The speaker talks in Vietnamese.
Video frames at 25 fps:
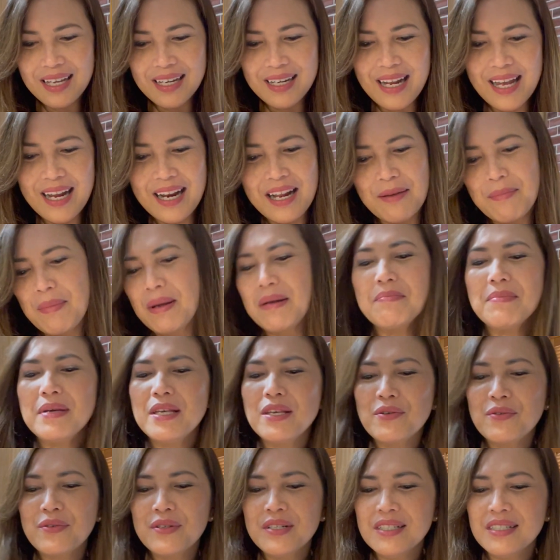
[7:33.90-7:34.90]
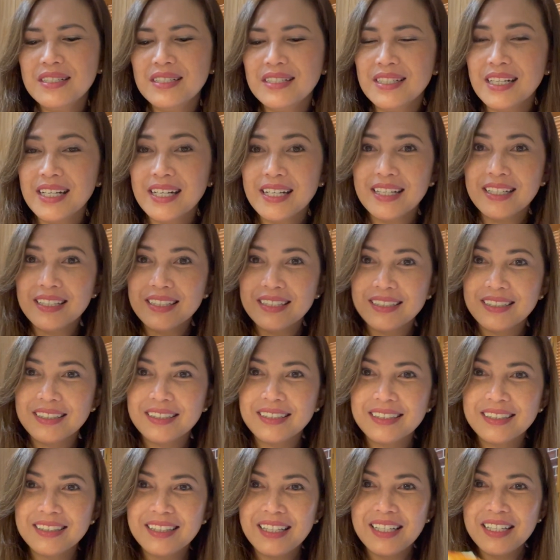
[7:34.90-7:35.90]
Đây là bánh mì của Hương nè
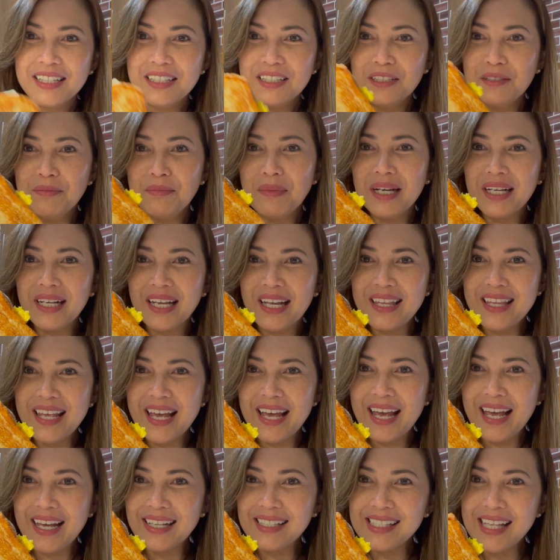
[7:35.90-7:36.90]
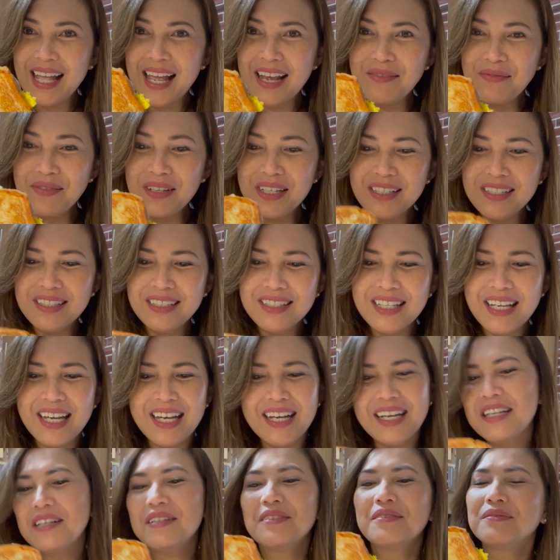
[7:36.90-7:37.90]
Hương mời cả nhà ăn sáng với Hương nha